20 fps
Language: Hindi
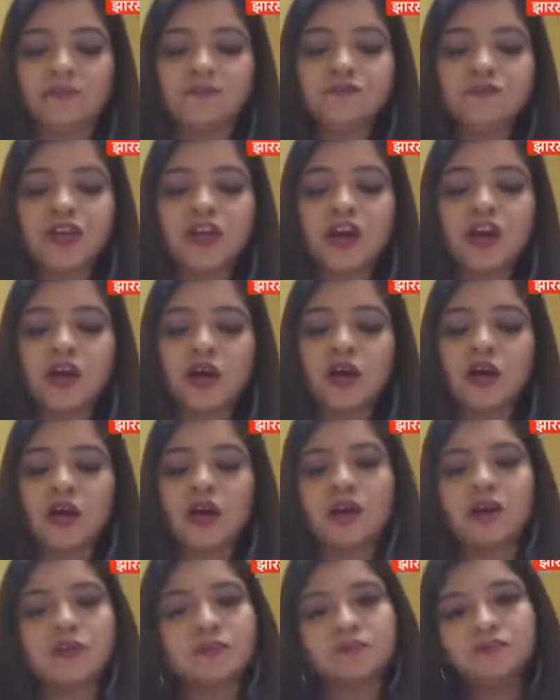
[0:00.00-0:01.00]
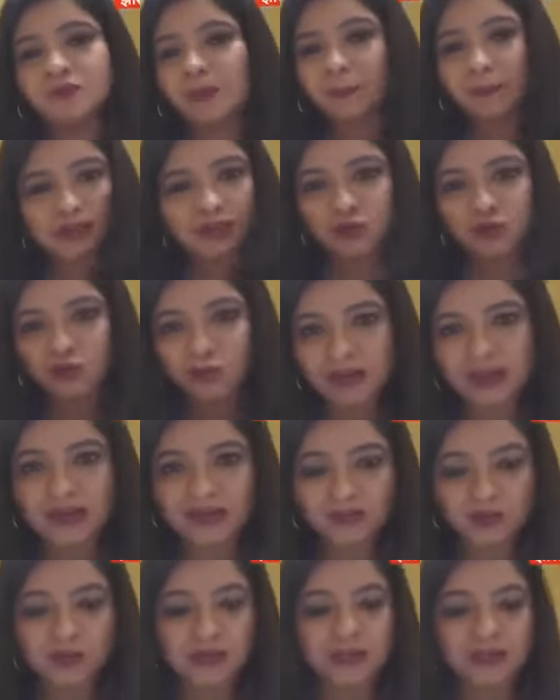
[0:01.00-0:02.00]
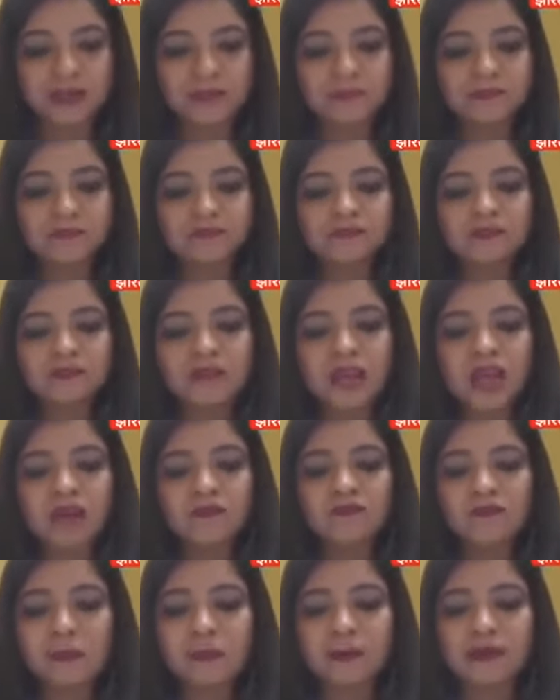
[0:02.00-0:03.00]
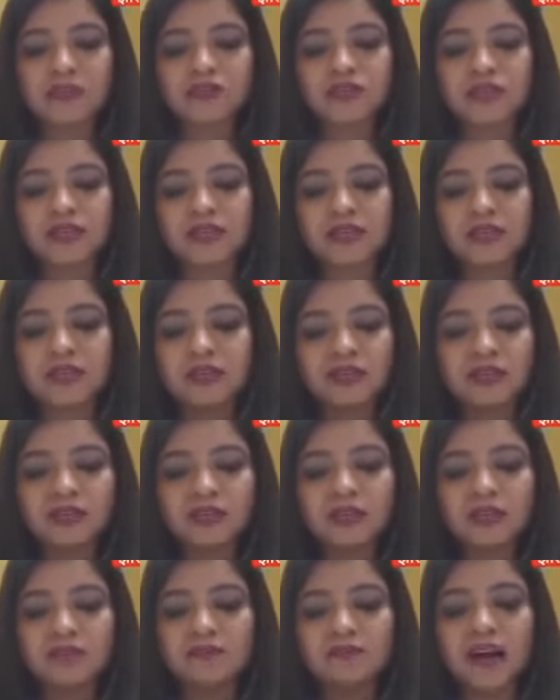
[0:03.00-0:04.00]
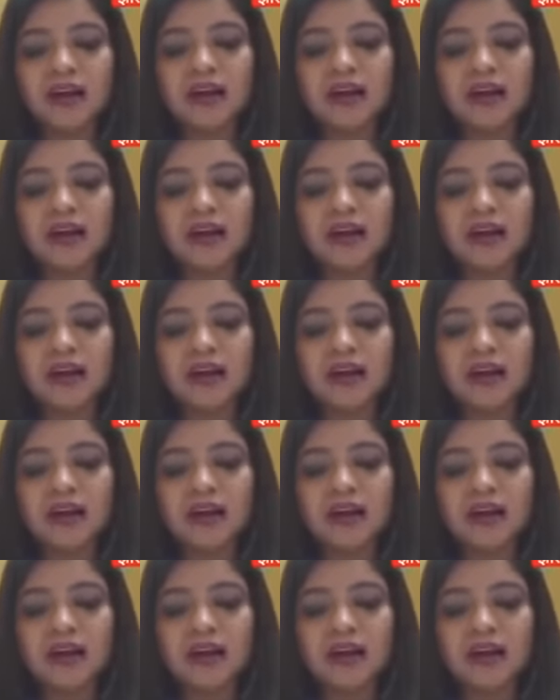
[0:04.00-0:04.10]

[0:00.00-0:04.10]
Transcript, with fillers: जो है विपक्ष को मिलना चाहिए विपक्ष की आ,